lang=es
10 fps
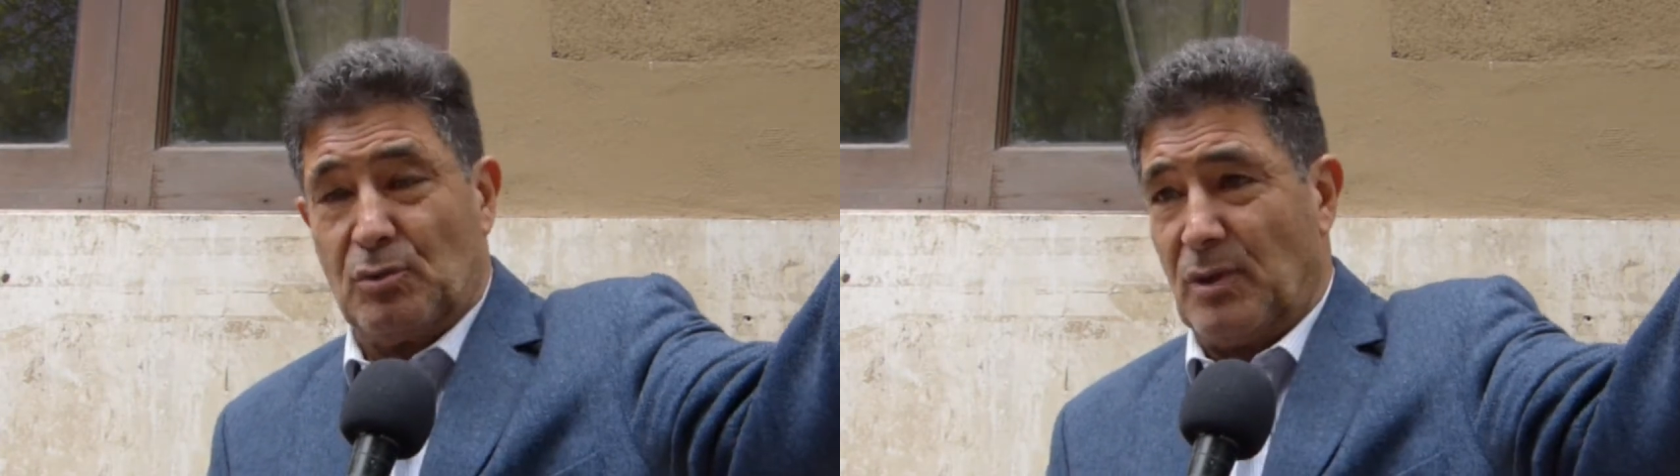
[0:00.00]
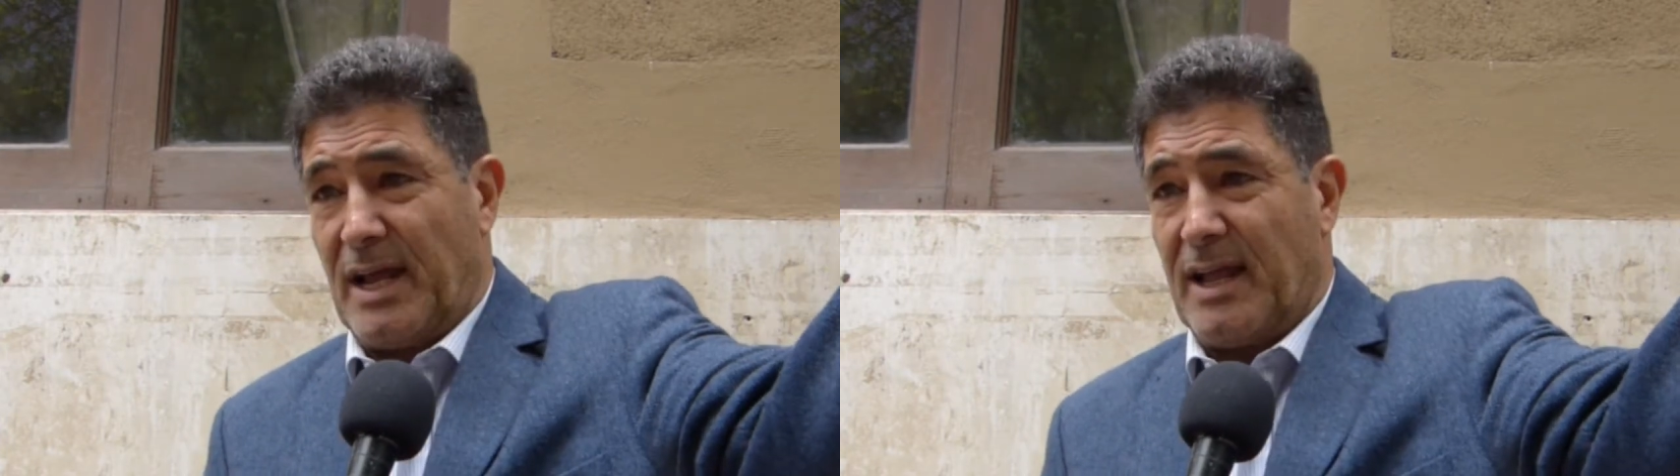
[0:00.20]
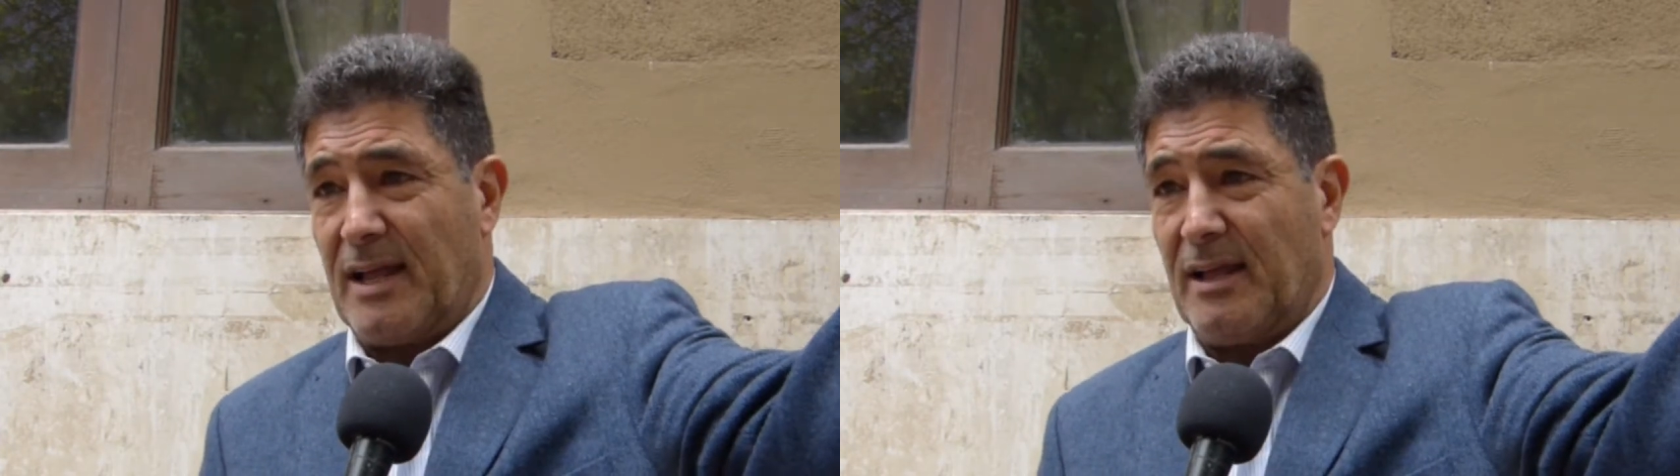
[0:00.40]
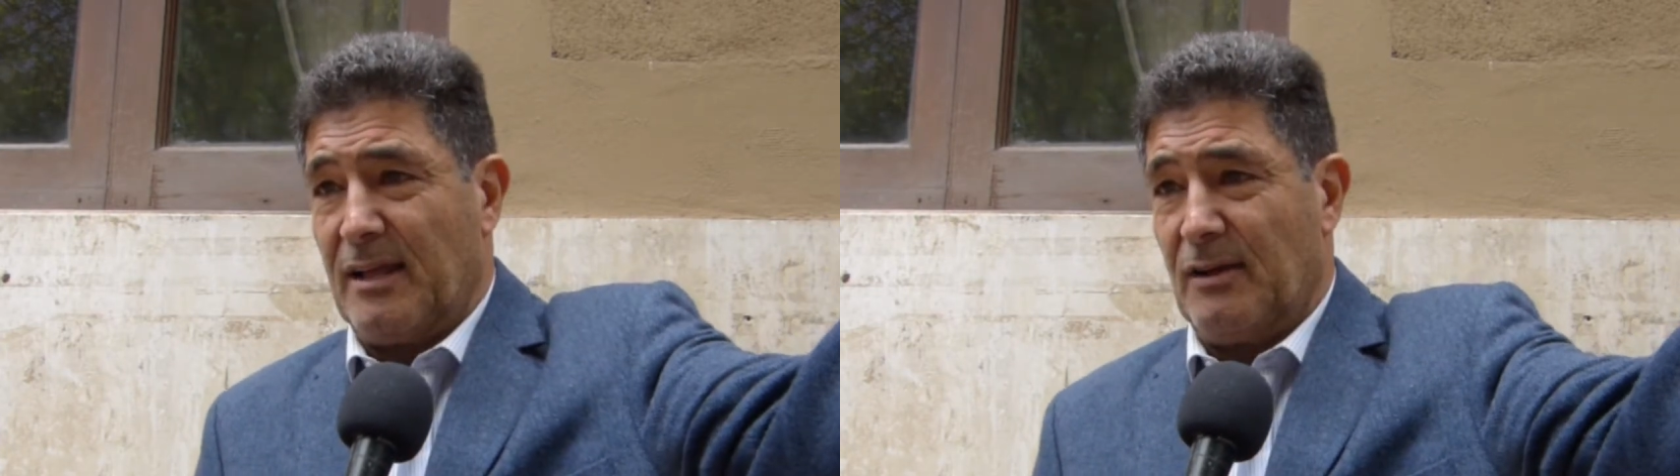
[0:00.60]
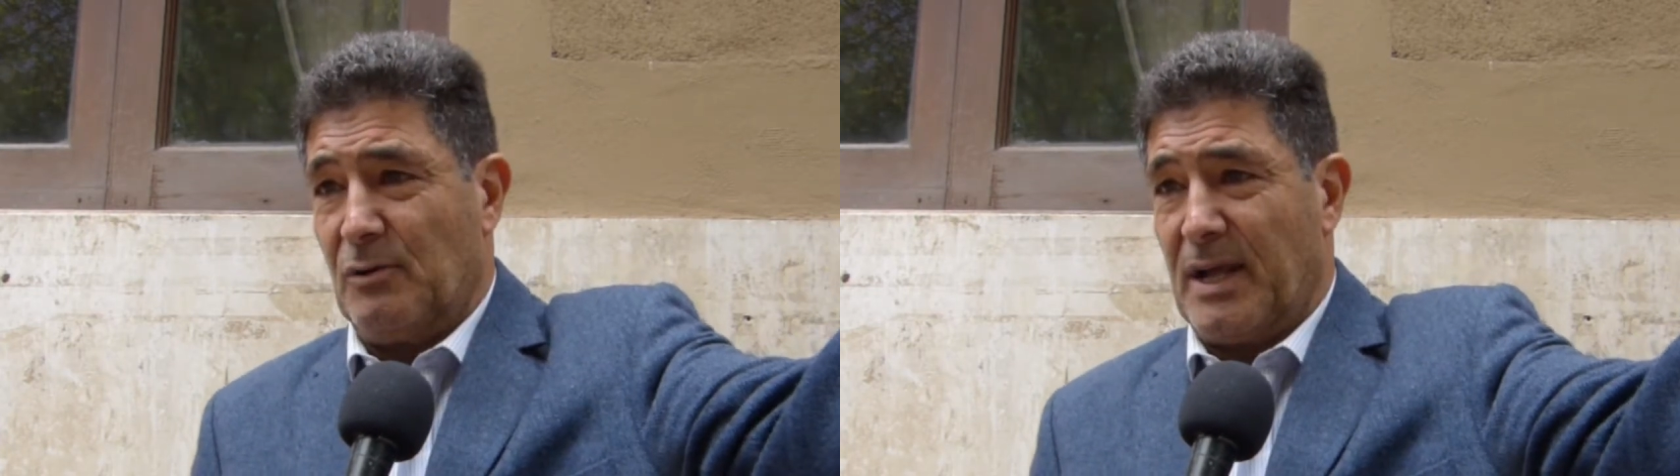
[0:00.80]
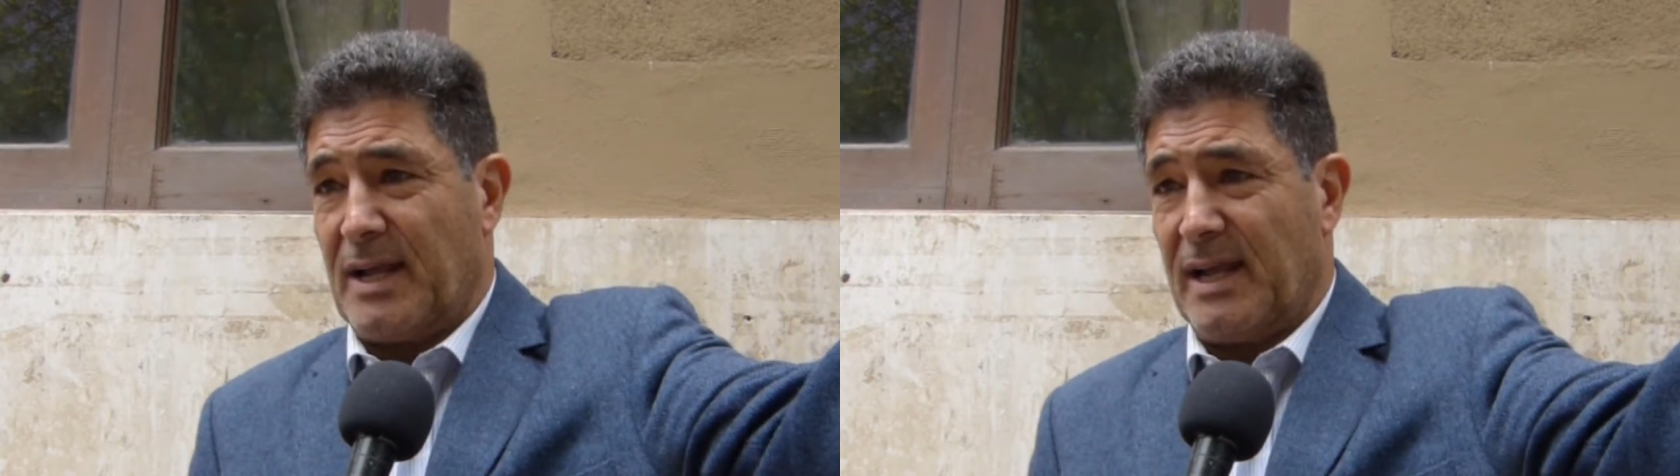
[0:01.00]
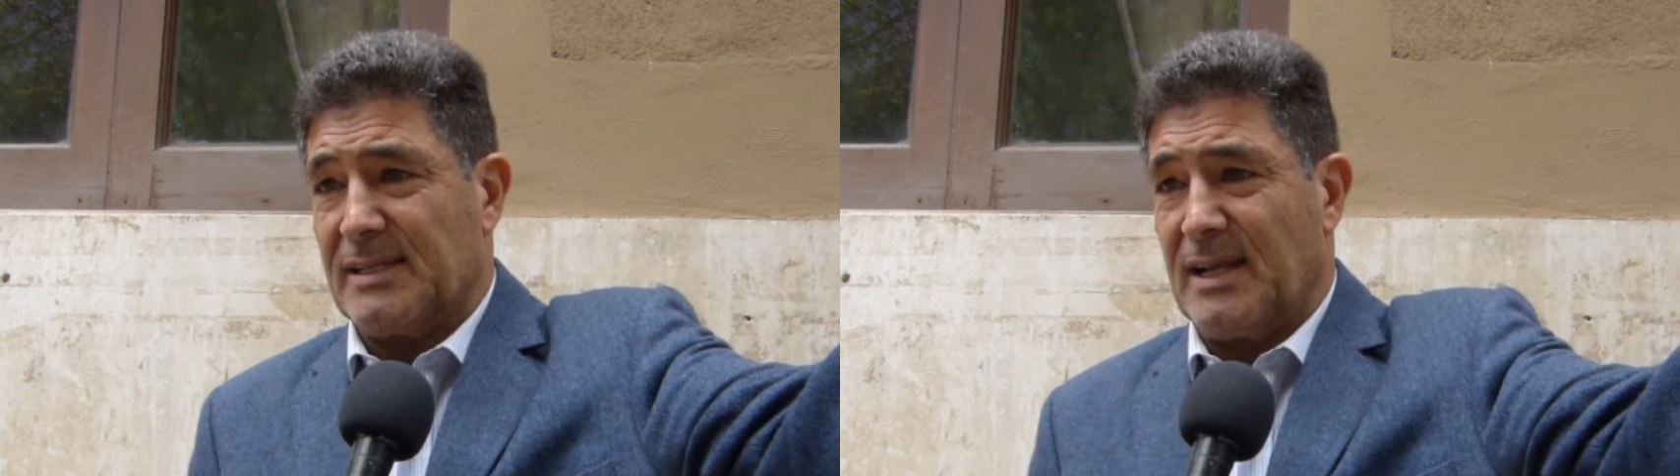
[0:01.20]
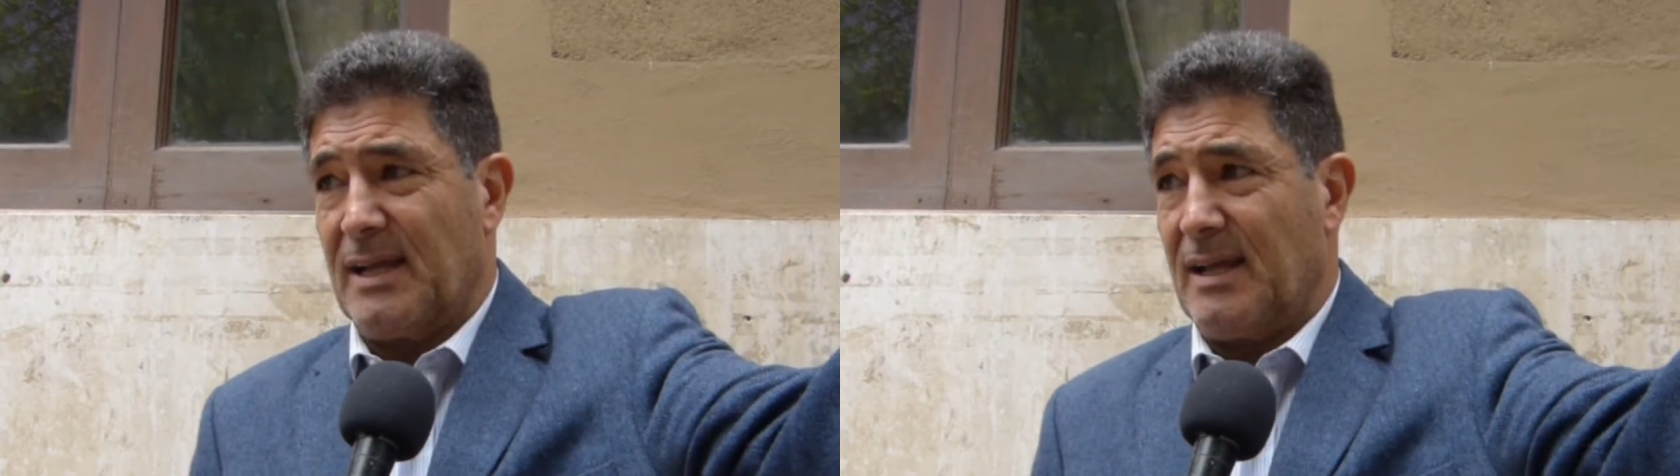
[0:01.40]
una,
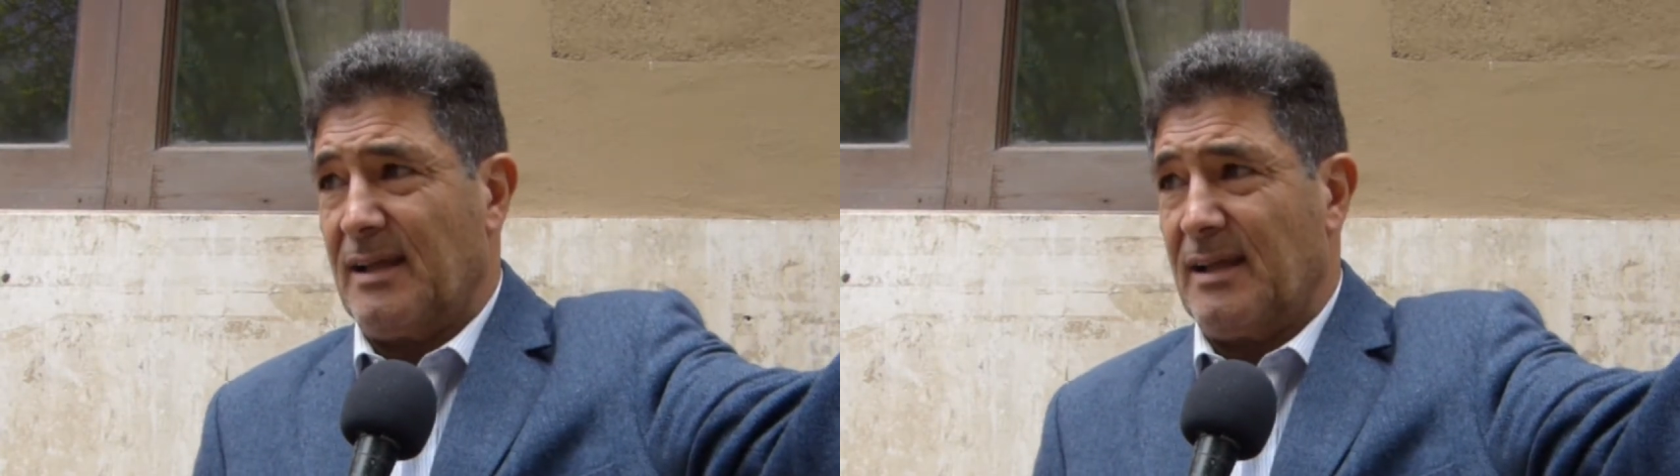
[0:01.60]
casa